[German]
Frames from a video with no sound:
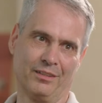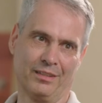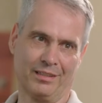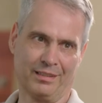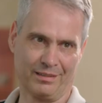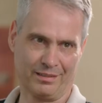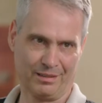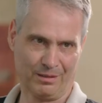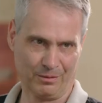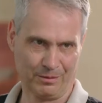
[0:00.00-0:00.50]
wir
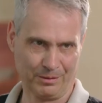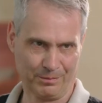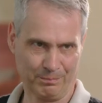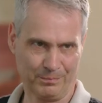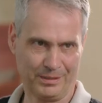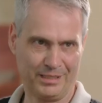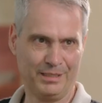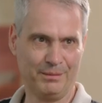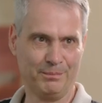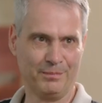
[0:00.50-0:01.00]
das auch im
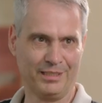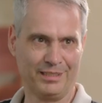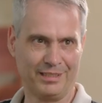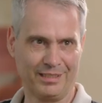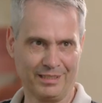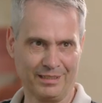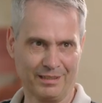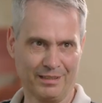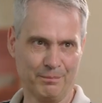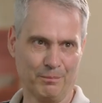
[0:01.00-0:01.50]

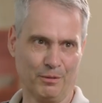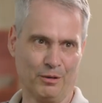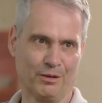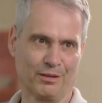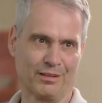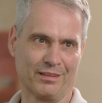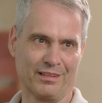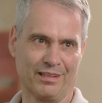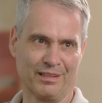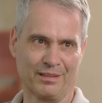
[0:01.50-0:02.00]
Teammeeting
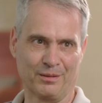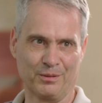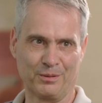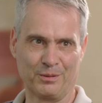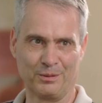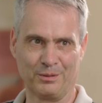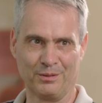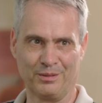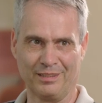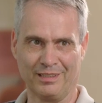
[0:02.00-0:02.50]
morgens
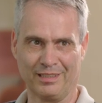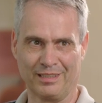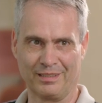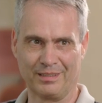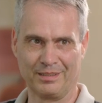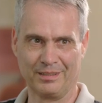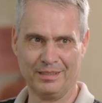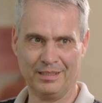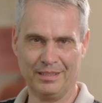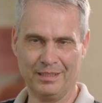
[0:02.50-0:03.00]
angekündigt.